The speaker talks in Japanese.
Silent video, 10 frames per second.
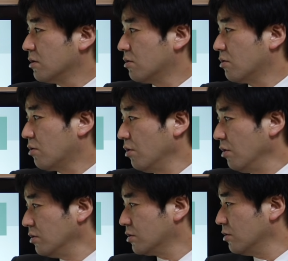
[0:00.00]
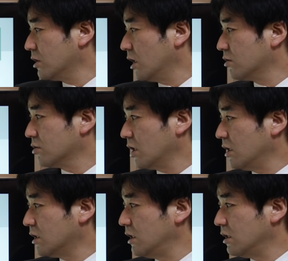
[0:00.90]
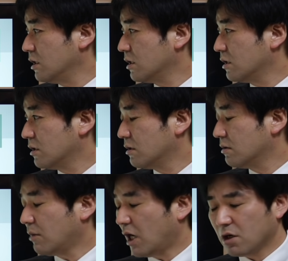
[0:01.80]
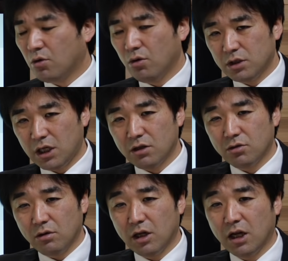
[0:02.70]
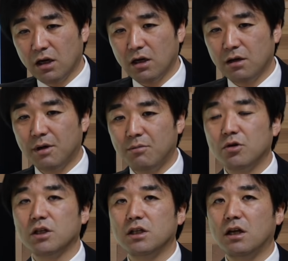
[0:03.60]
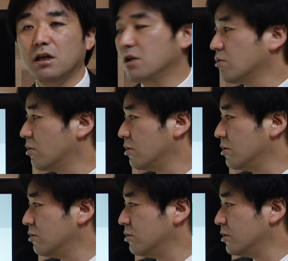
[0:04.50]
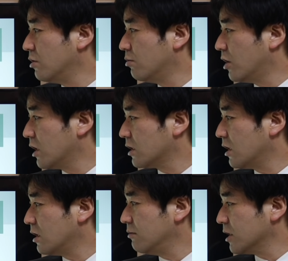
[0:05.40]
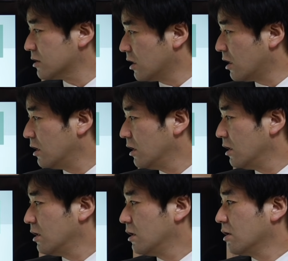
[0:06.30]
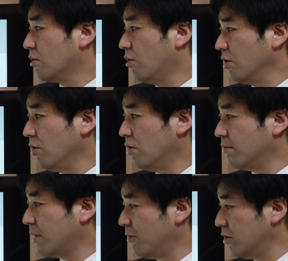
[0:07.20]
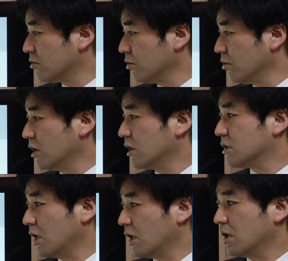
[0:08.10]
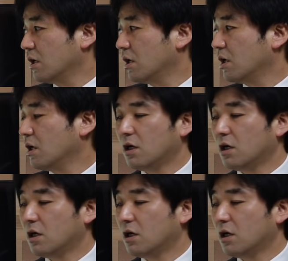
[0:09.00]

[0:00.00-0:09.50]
この雇用調整助成金、まあこの制度ではなかなか守りきれないというふうに思われていますが、雇用を守ることがですね、えや